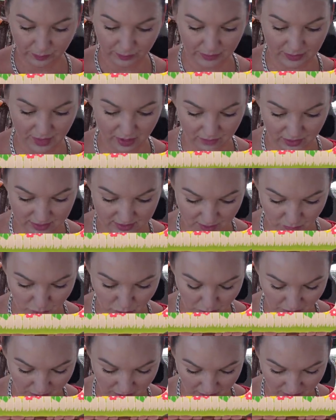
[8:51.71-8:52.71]
Давай с
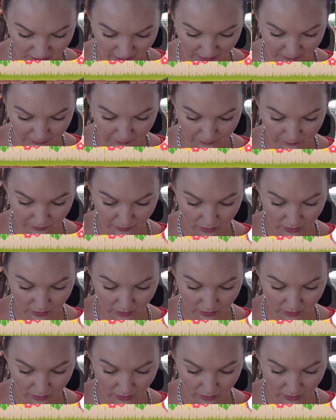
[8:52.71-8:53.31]
тобой поговорим.